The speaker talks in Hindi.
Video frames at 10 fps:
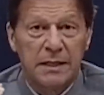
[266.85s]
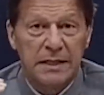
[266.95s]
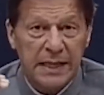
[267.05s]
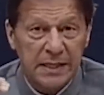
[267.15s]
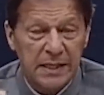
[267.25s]

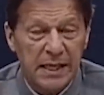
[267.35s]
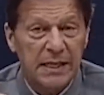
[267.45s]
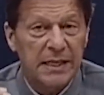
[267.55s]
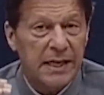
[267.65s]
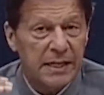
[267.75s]
टेक्सटाइल
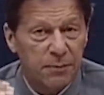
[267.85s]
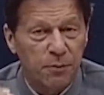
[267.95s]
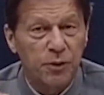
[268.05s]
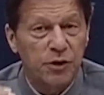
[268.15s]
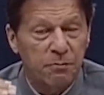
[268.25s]
की
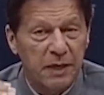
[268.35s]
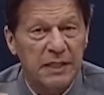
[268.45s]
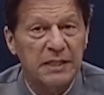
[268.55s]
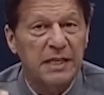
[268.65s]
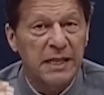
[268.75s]
एक्सपोर्ट्स
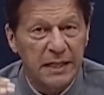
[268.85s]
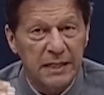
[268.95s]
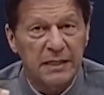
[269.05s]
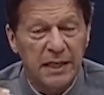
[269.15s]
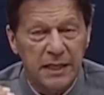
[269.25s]
पाकिस्तान की
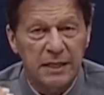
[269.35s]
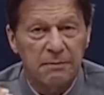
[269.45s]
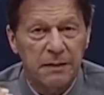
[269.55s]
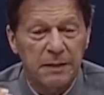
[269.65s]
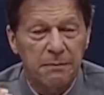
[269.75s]
तारीख
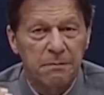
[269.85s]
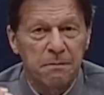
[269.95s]
में